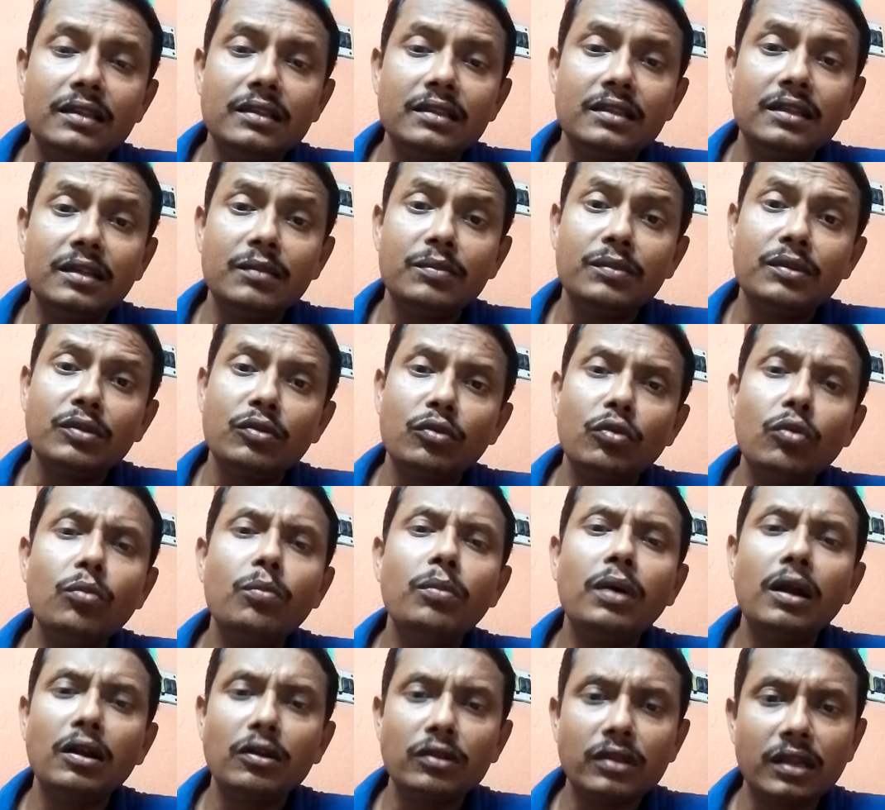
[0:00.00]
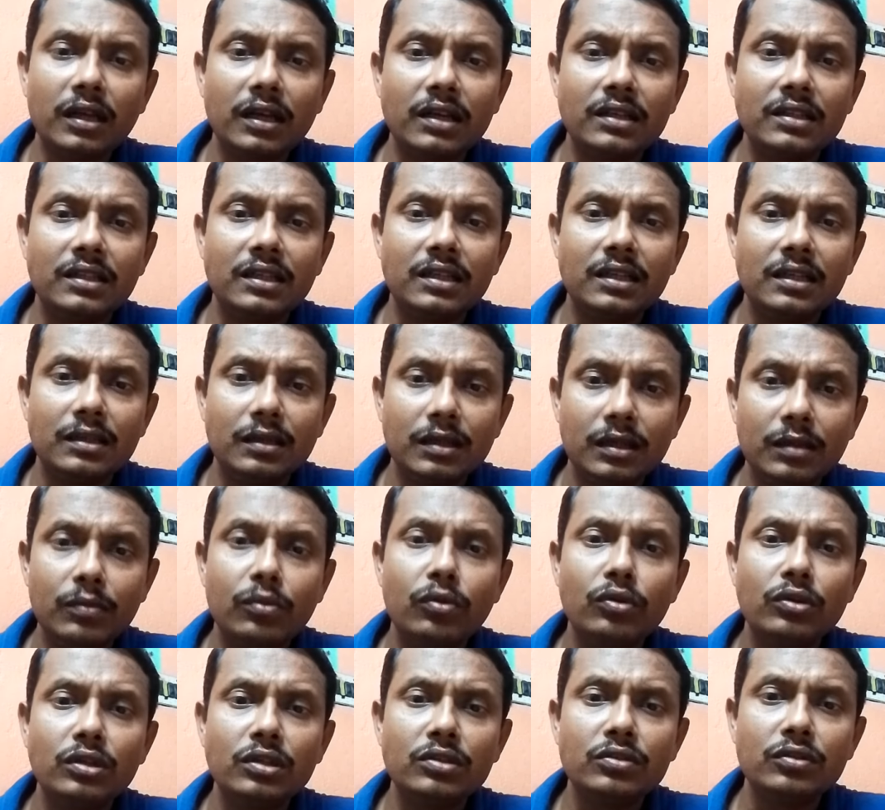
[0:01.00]
যে আপনি খুব ভালো থাকা যায় এই
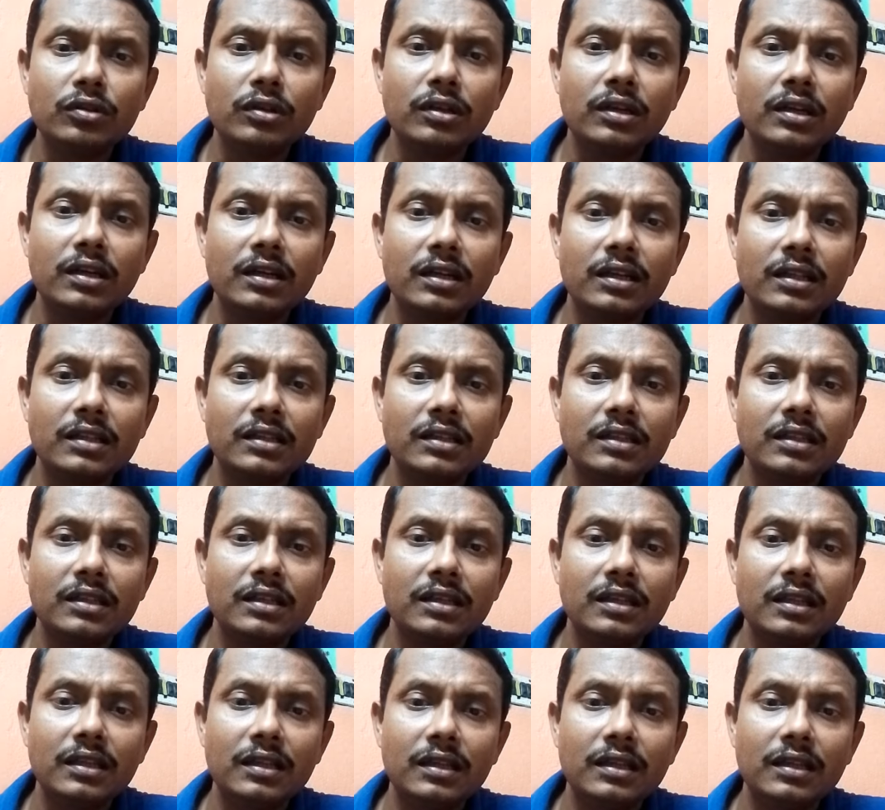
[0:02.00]
ফ্রোজেন শোল্ডারের ক্ষেত্রে